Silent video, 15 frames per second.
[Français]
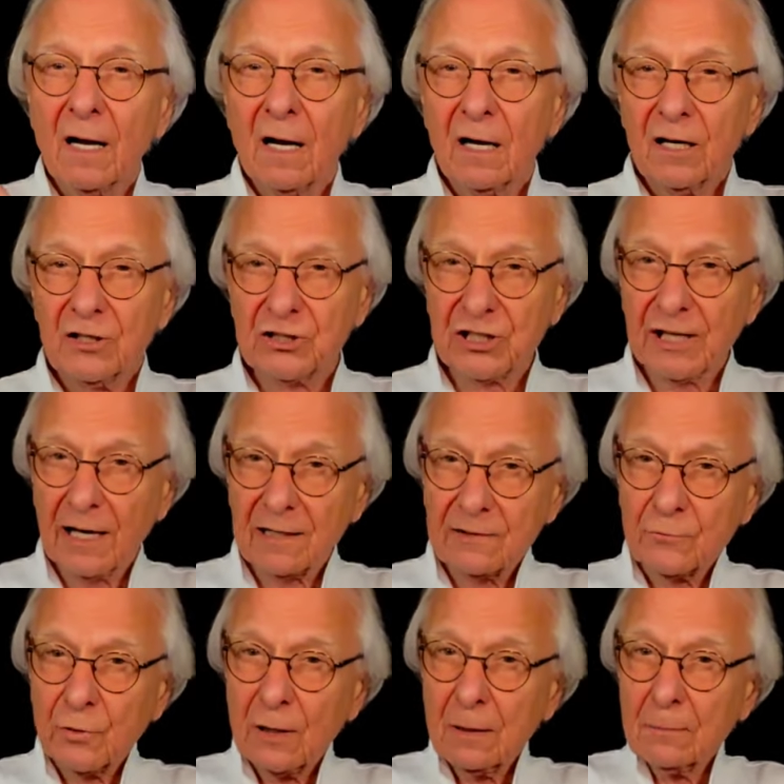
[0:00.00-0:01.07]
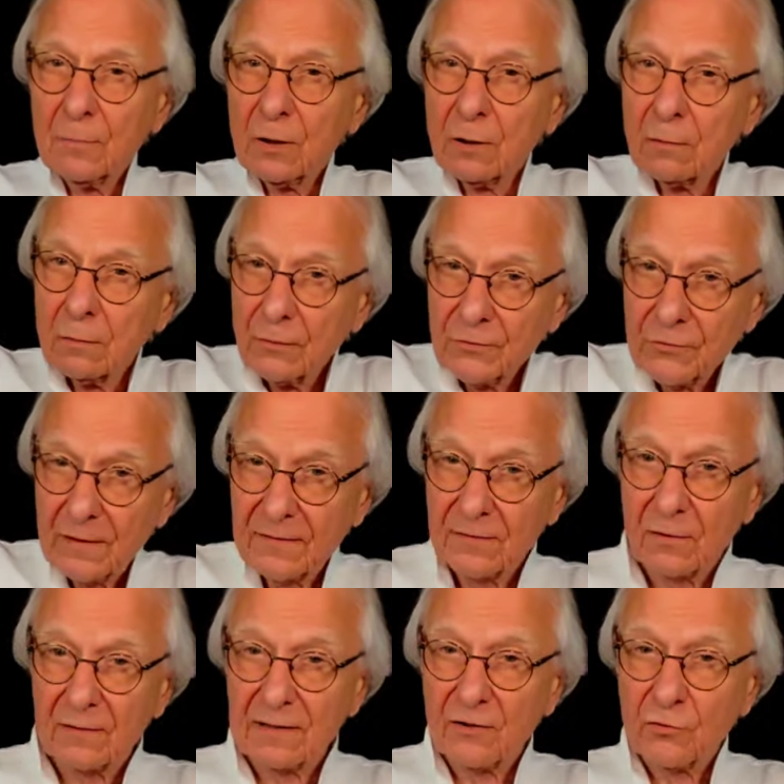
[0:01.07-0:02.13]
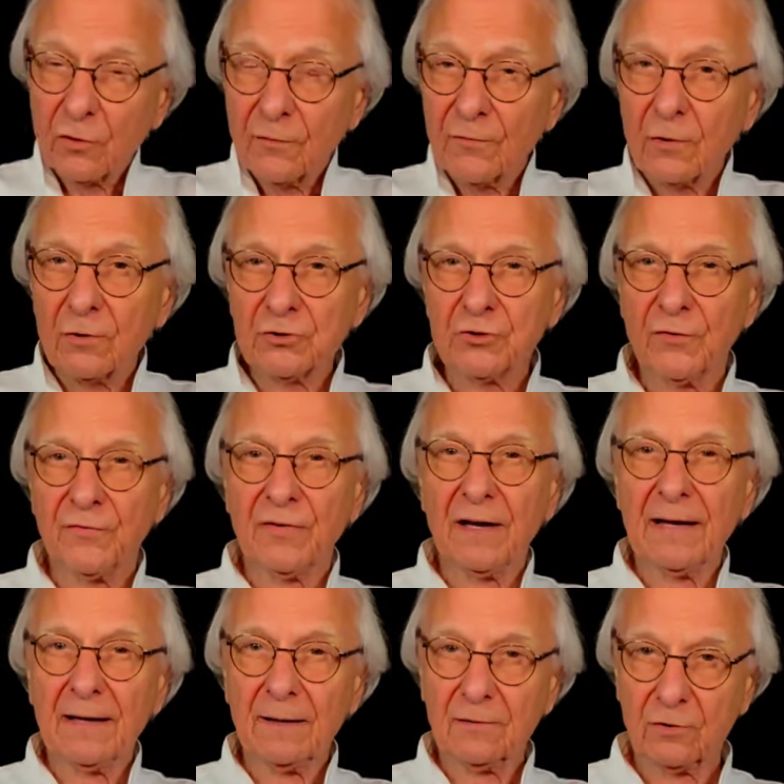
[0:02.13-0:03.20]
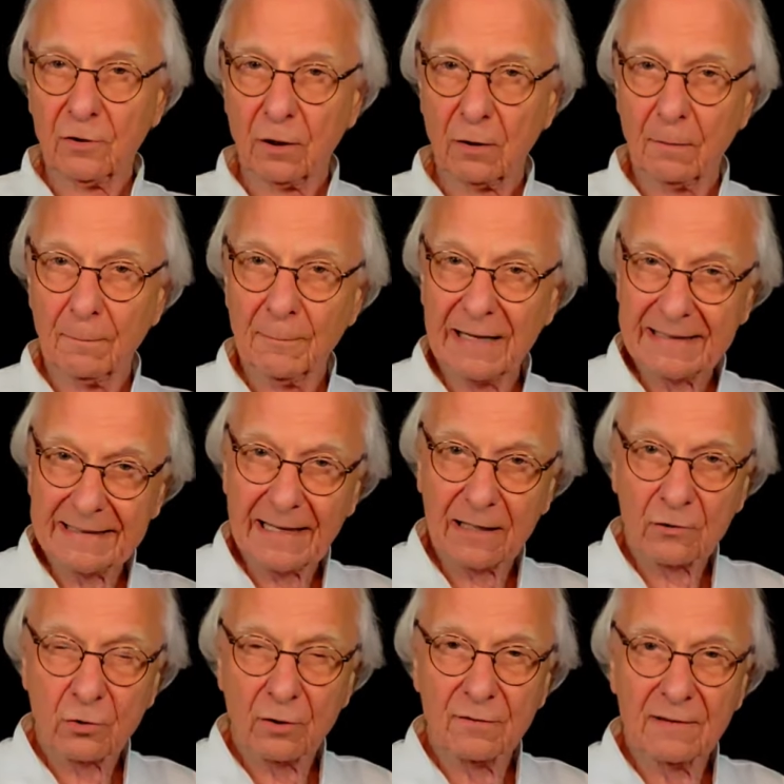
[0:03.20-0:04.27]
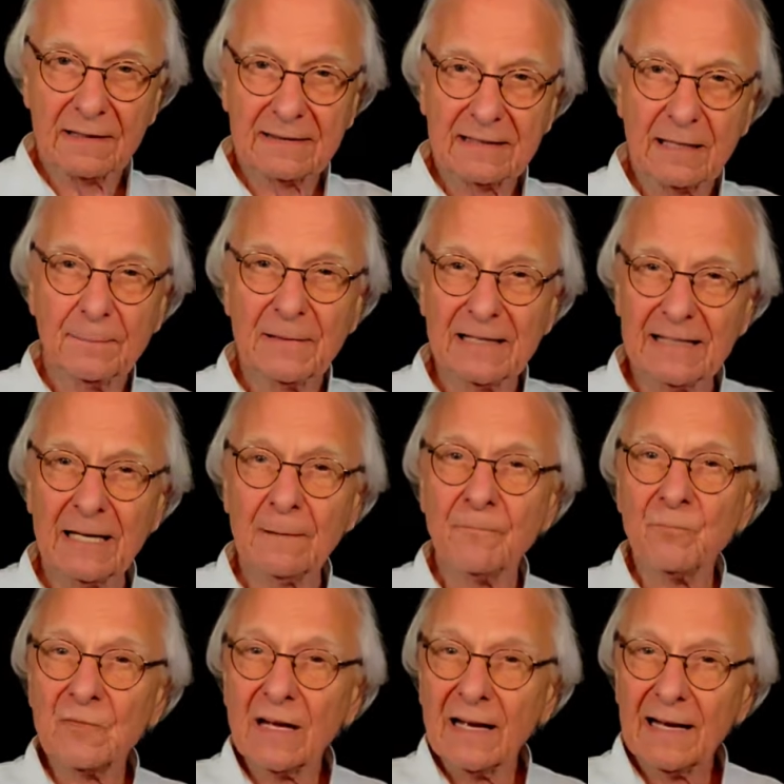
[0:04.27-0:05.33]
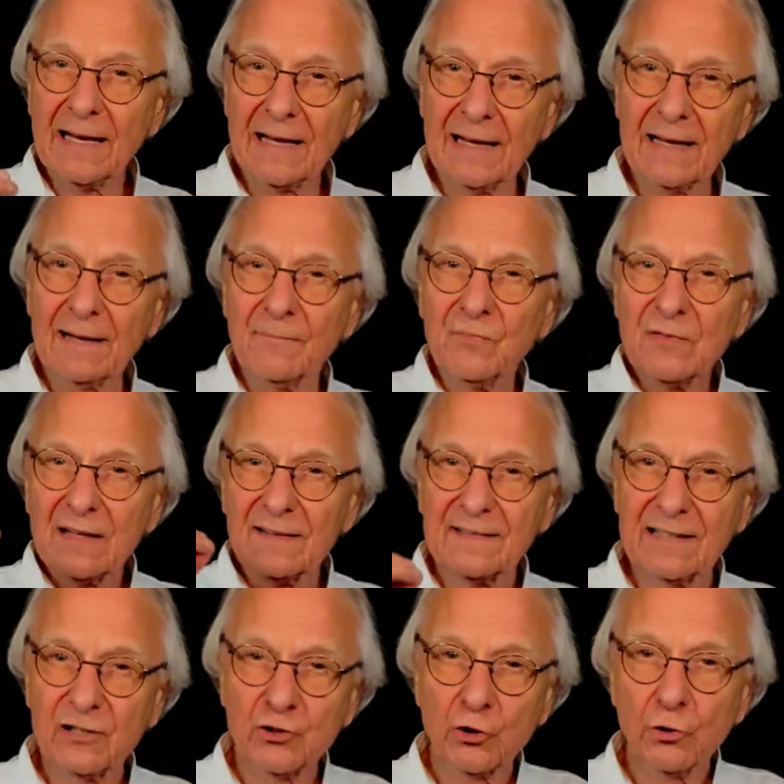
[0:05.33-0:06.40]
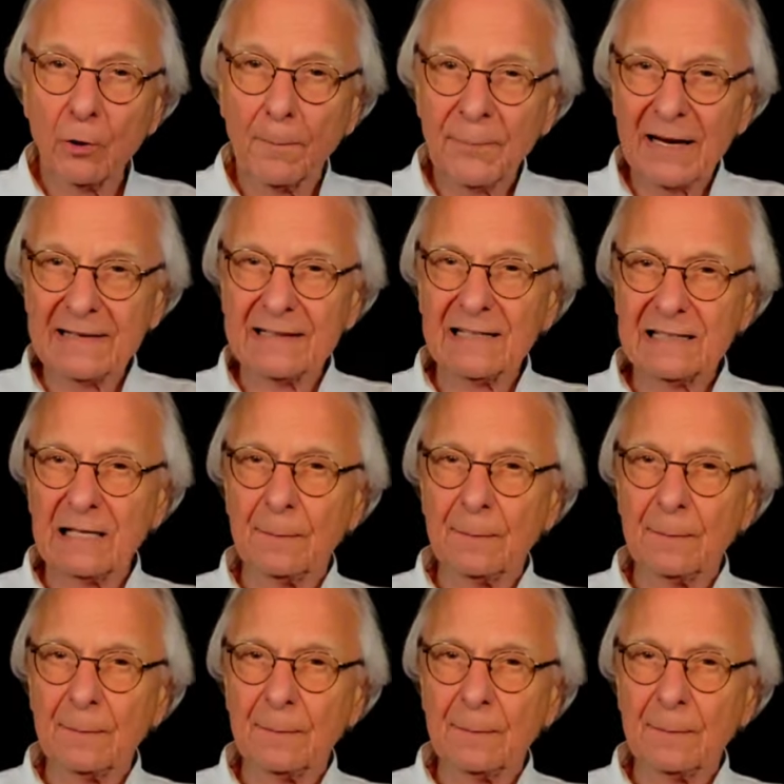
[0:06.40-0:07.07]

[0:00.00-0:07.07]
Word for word: J'ai actuellement 79 ans, je vais dans ma 80e année, et si je ne pratiquais